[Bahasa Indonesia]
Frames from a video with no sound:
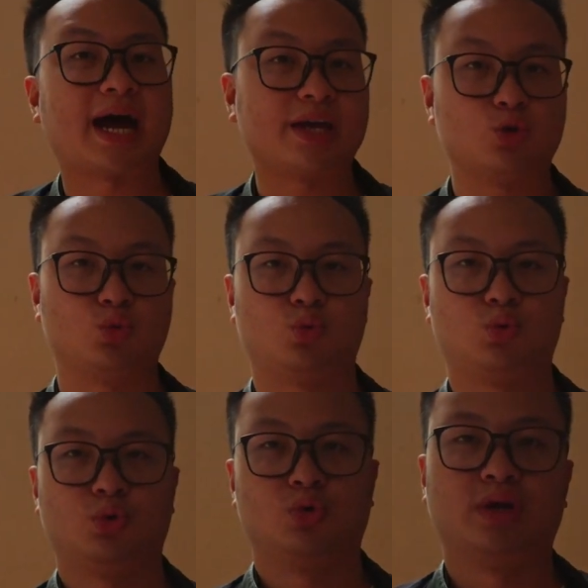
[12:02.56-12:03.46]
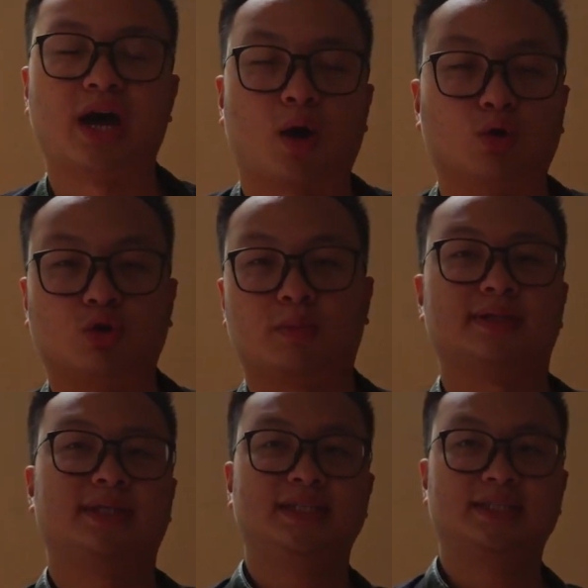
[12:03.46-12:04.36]
kayu nah
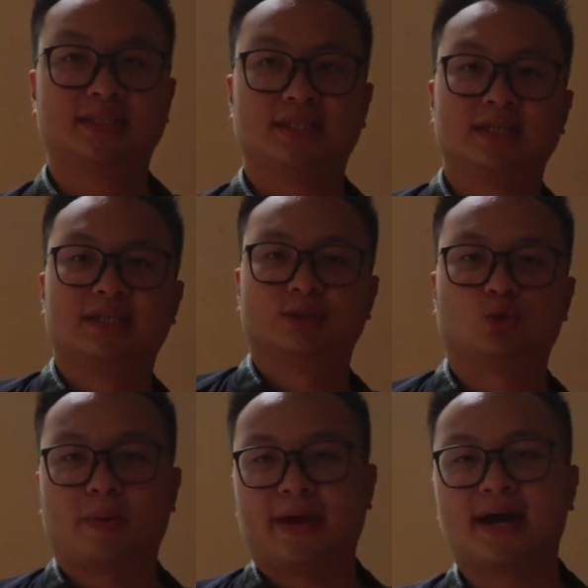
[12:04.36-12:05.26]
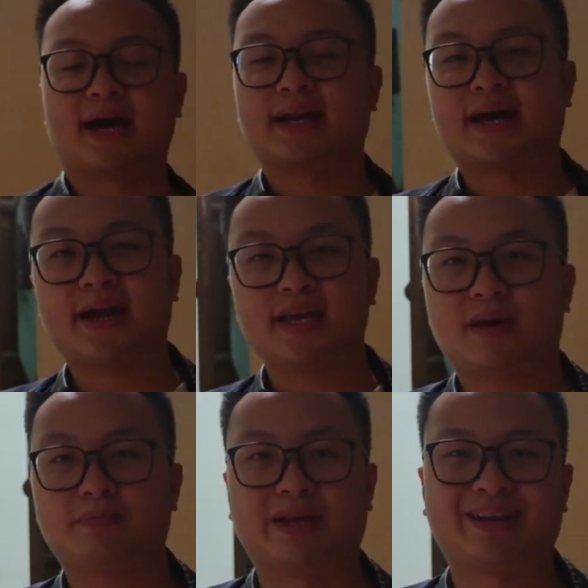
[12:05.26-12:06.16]
otomatis supaya nggak kena
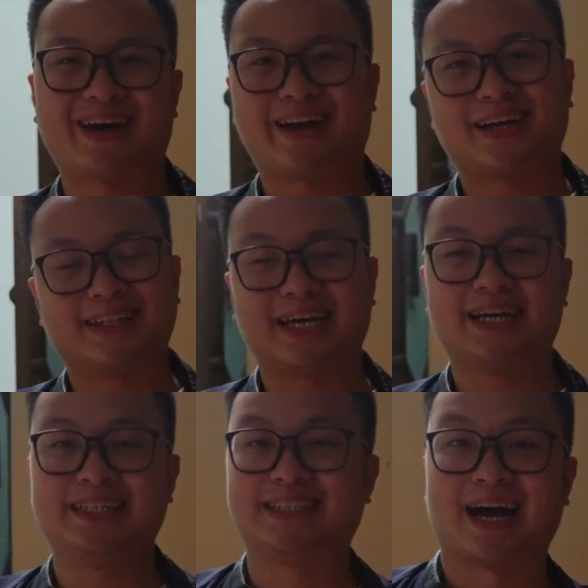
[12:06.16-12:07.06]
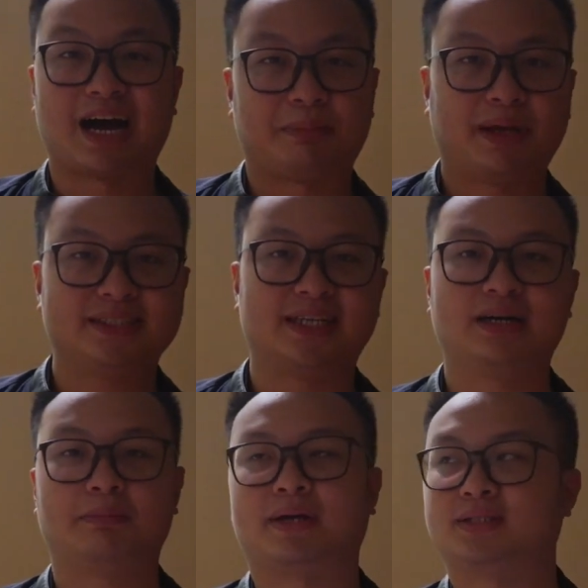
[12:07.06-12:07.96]
rayap dan karena kita ini jangka
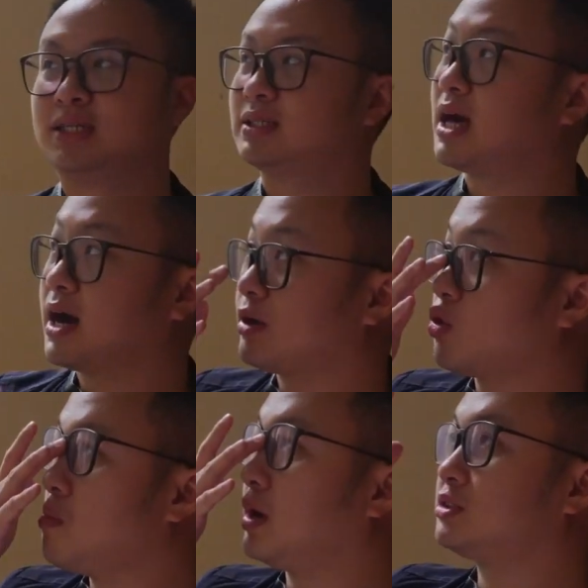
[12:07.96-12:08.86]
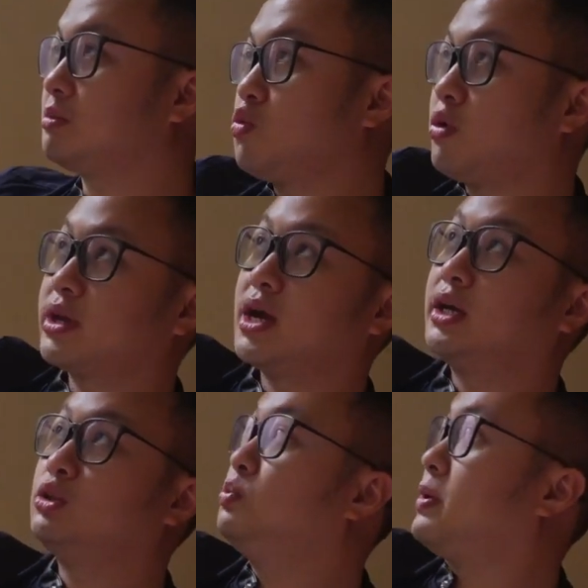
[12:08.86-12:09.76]
panjang pasti kita akan rombak semuanya
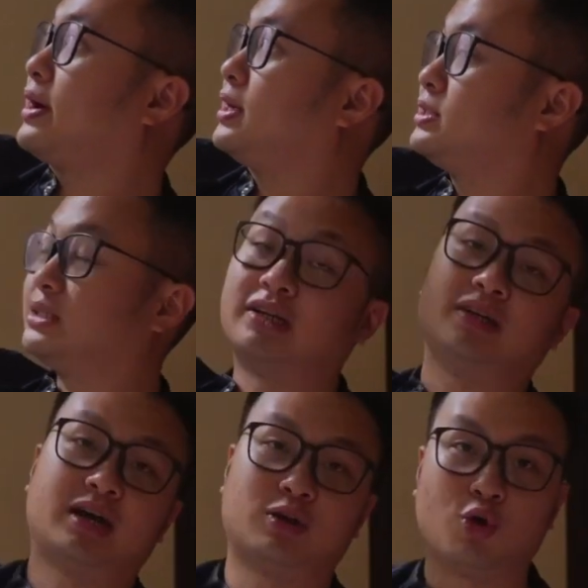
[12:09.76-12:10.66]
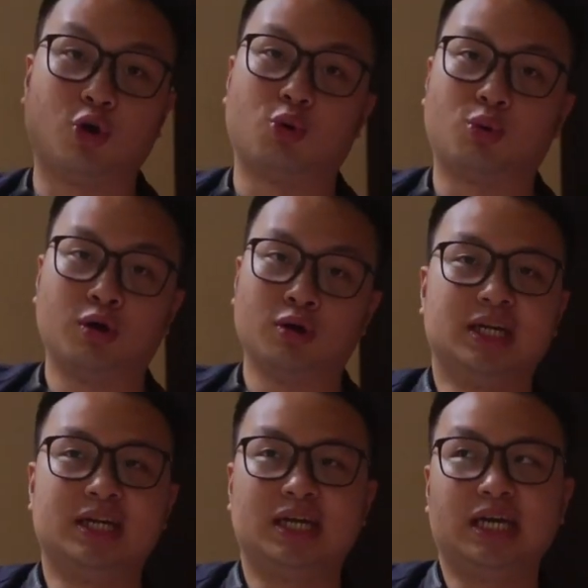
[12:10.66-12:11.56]
itu bakal dijadikan holo
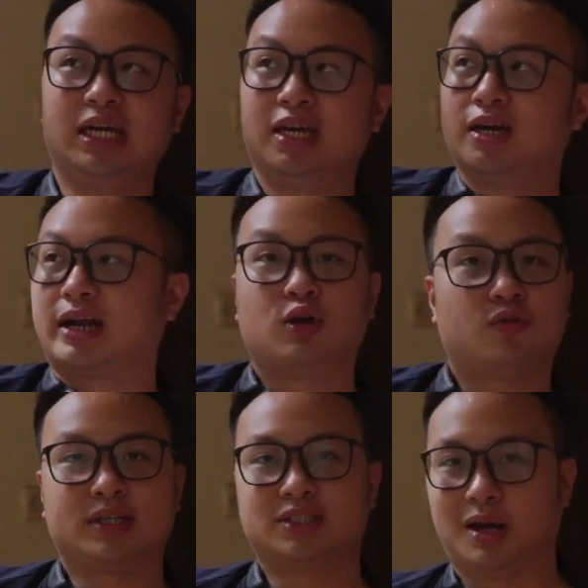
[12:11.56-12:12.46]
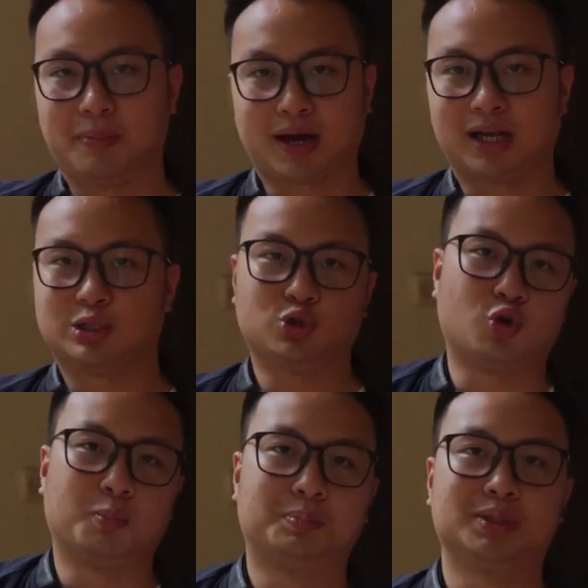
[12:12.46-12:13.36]
ini renovasinya bakal
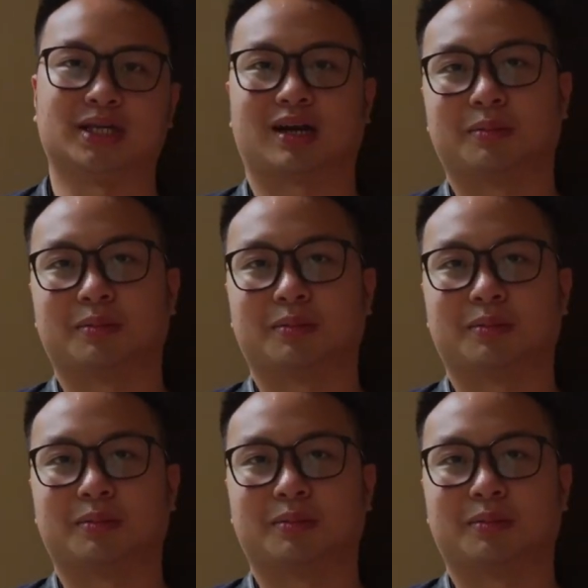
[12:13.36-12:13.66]
cukup besar